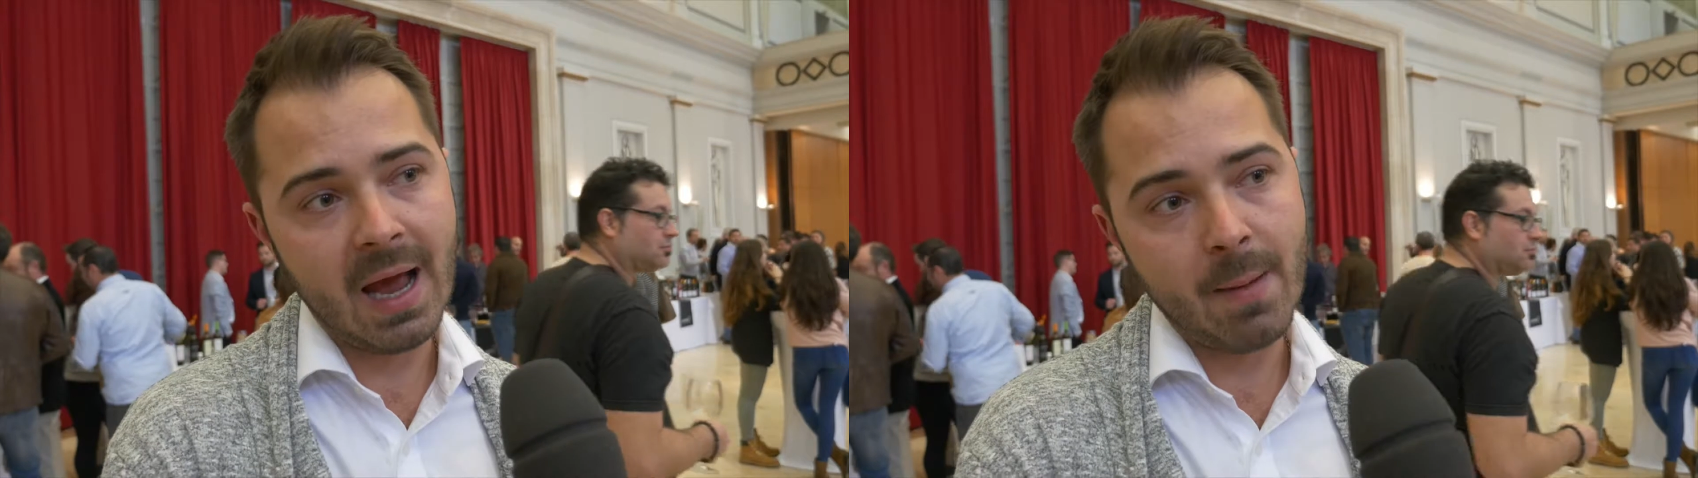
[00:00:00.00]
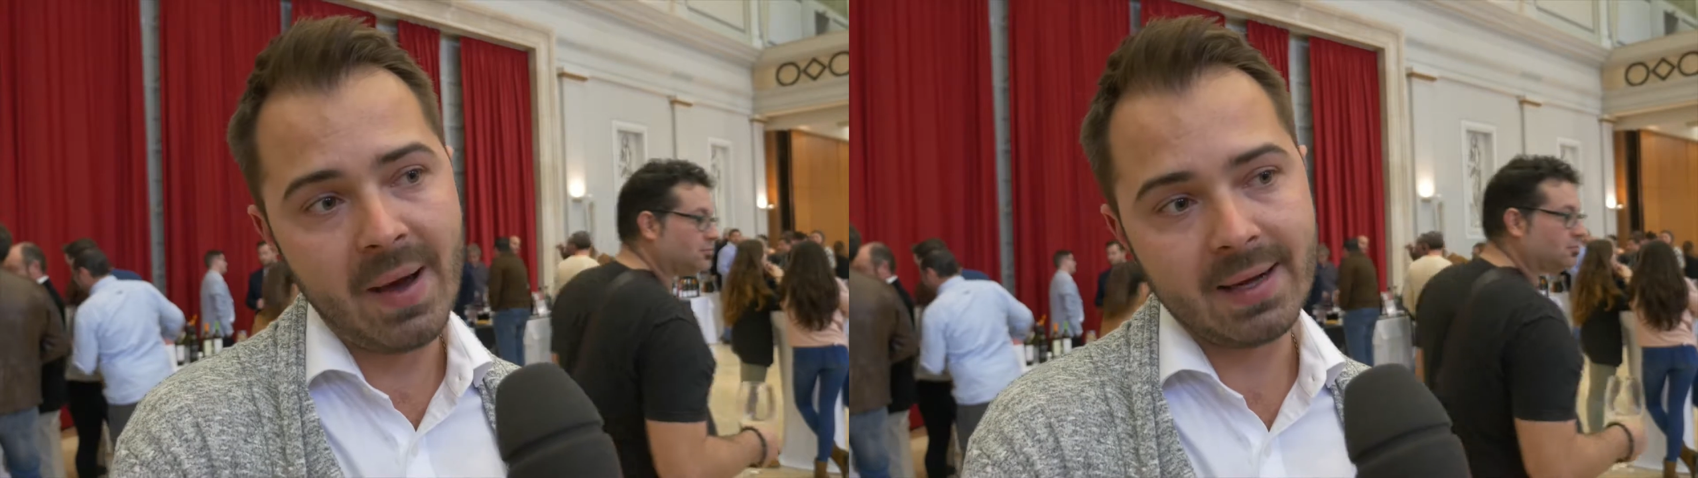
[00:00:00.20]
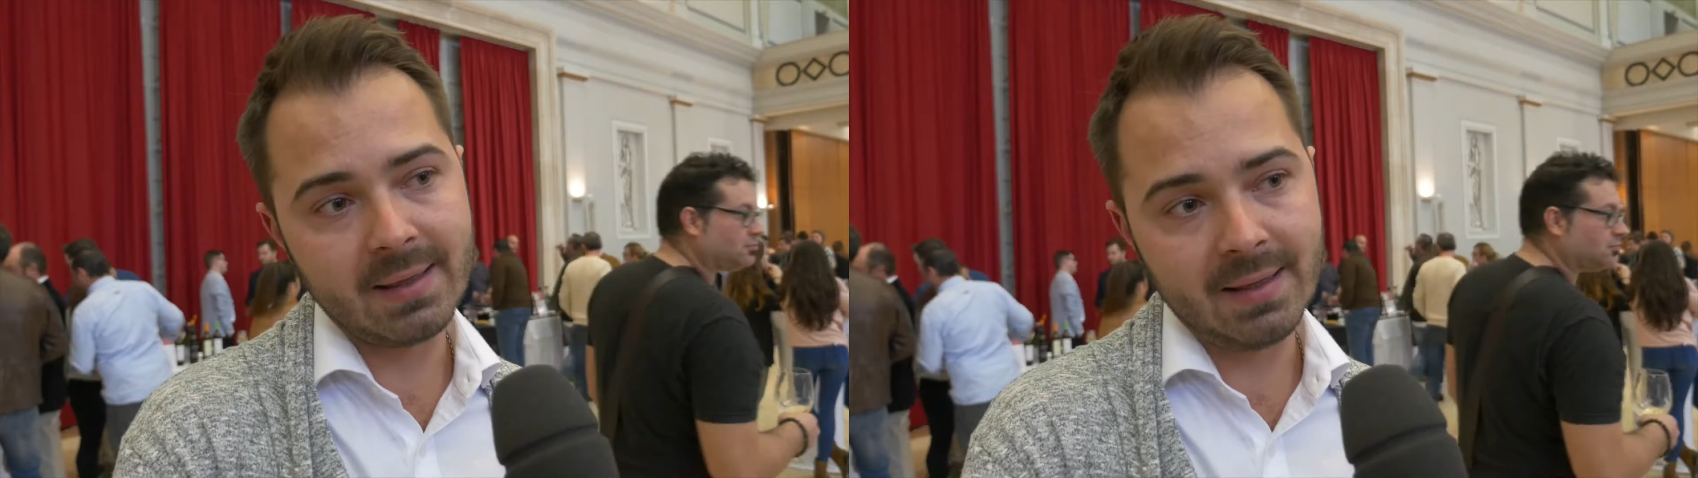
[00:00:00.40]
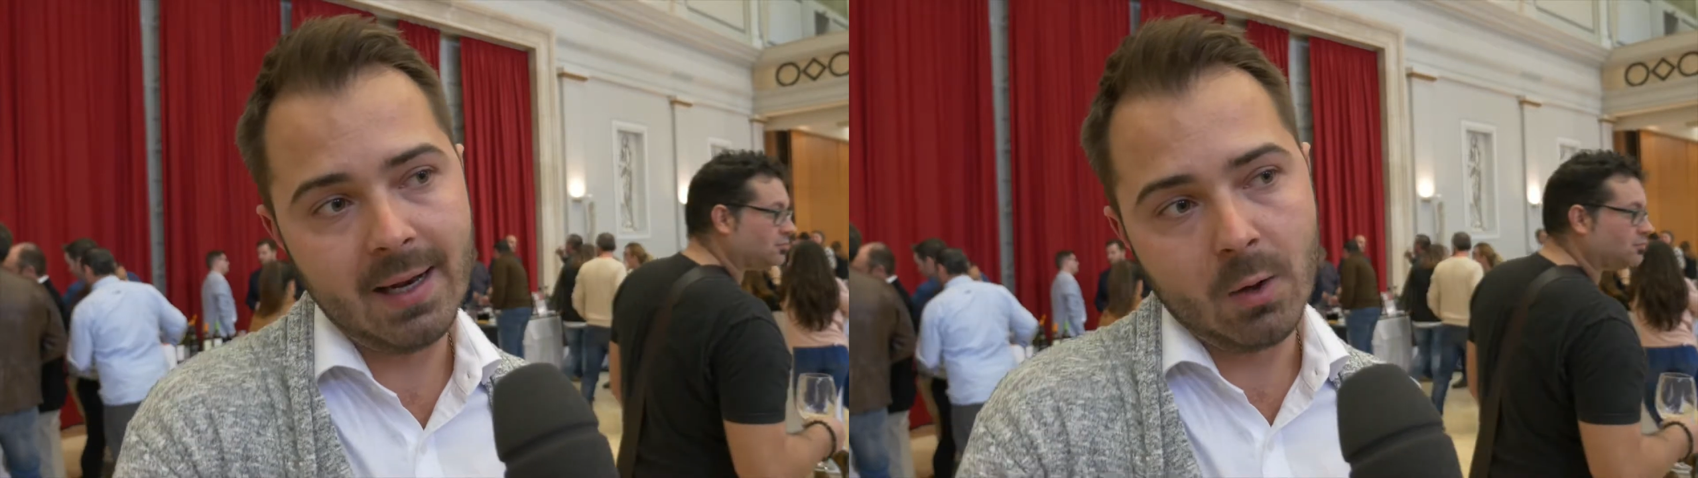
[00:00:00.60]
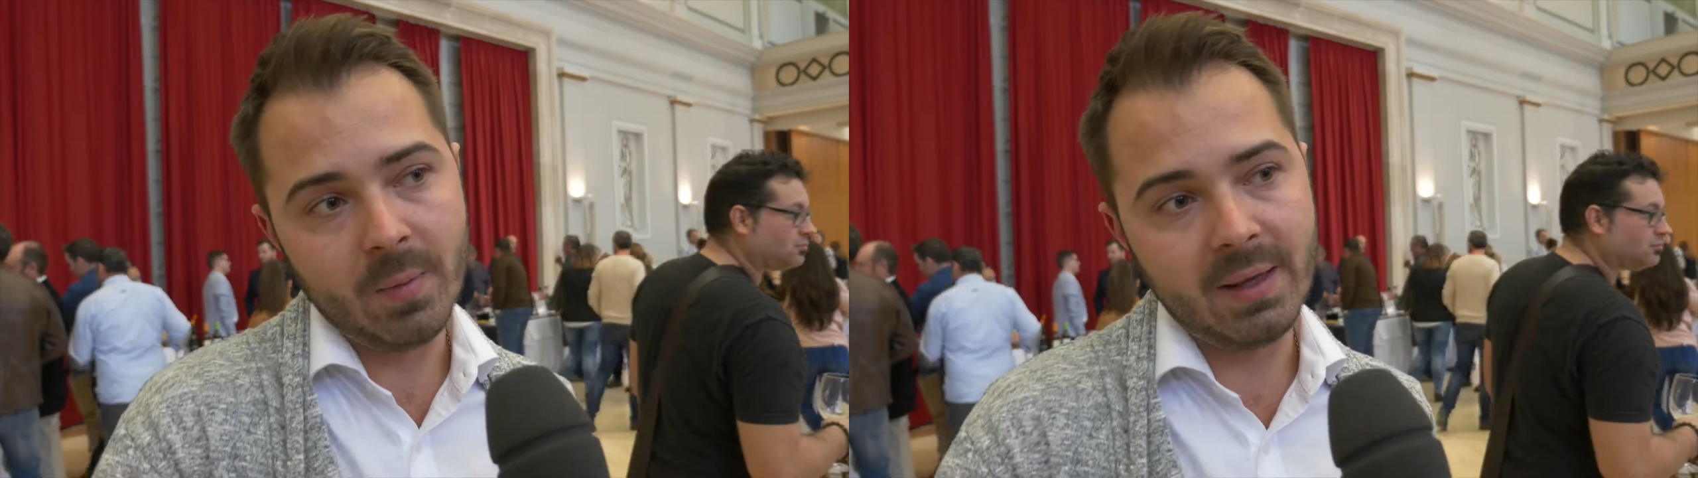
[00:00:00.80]
aparte de
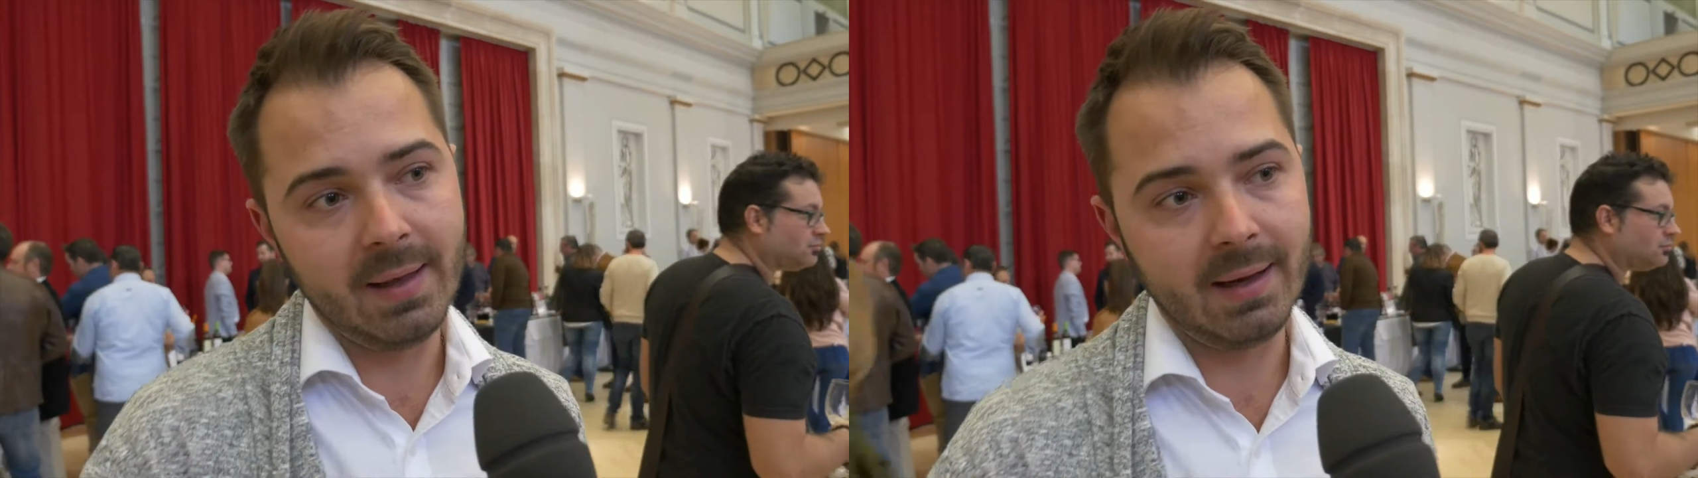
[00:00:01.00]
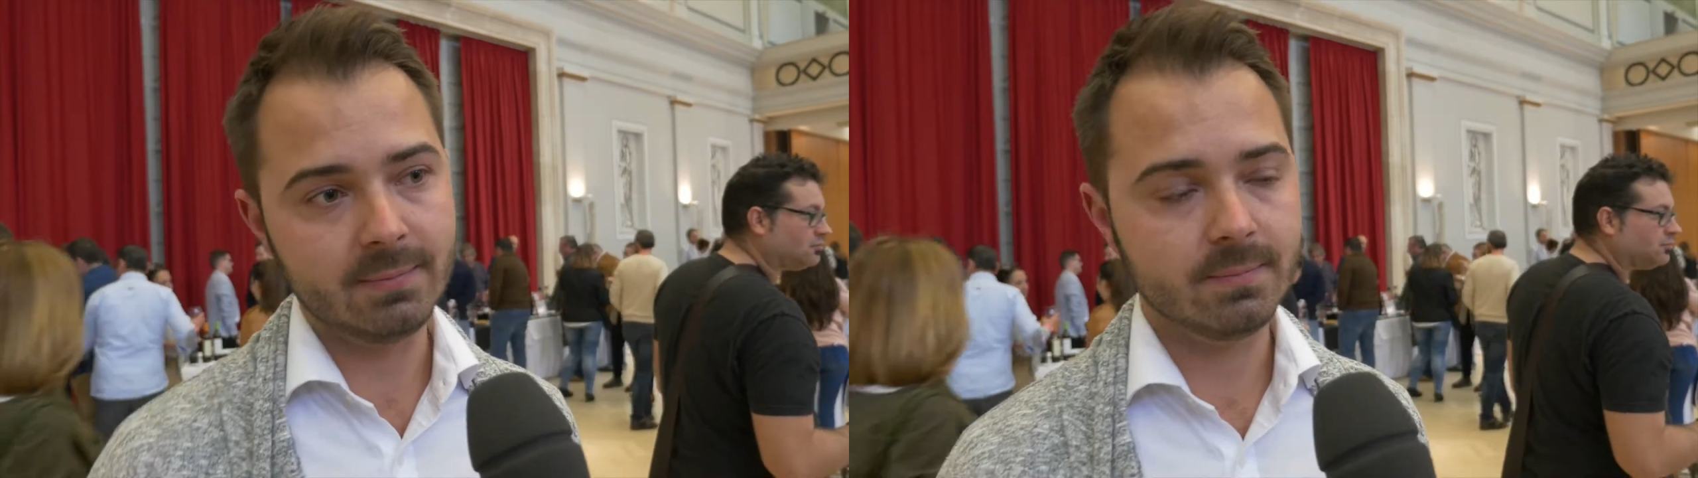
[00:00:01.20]
la comida.